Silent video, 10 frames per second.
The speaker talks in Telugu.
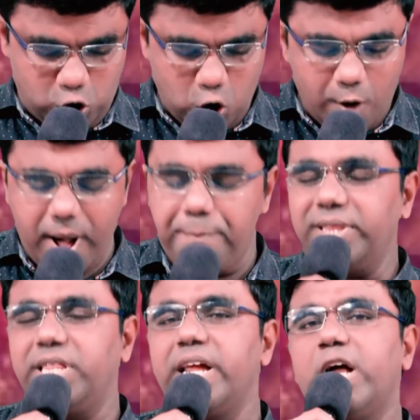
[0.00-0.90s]
రోమ
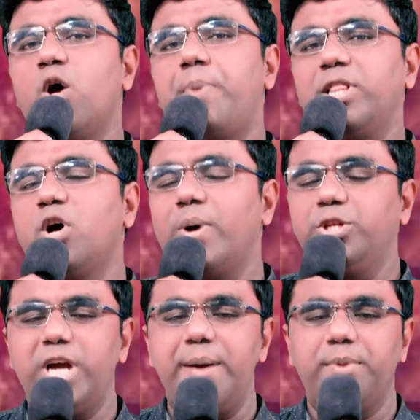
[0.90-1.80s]
పత్రికలో పదవ
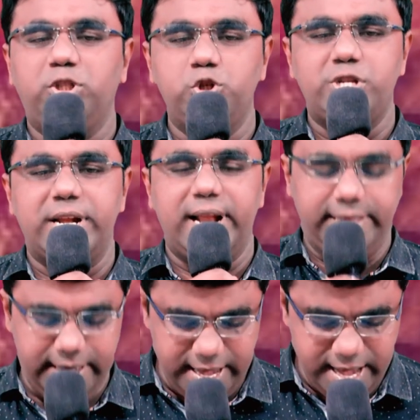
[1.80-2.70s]
అధ్యాయంలో
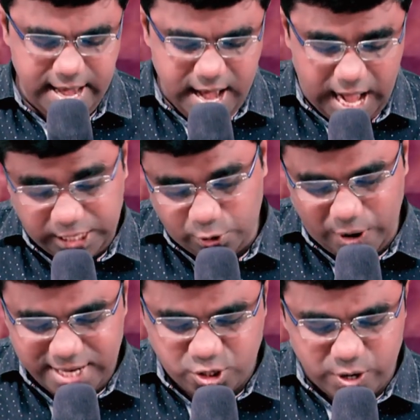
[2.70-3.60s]
చూసినట్లయితే అతడు
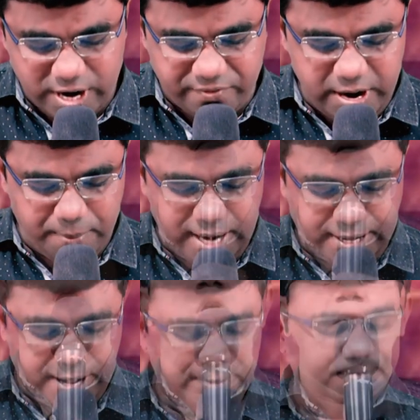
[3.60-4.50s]
రాస్తున్నటువంటి
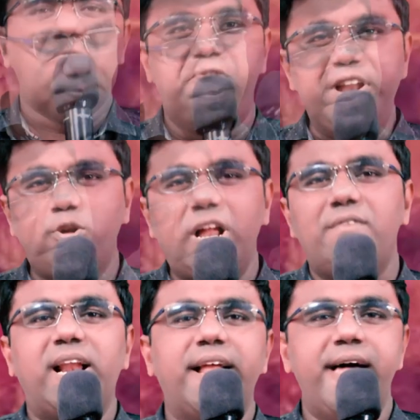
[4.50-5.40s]
మాట వినుట
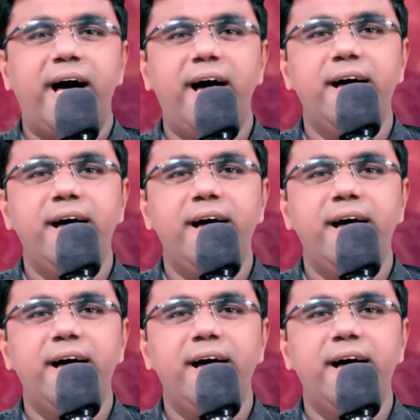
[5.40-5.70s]
వలన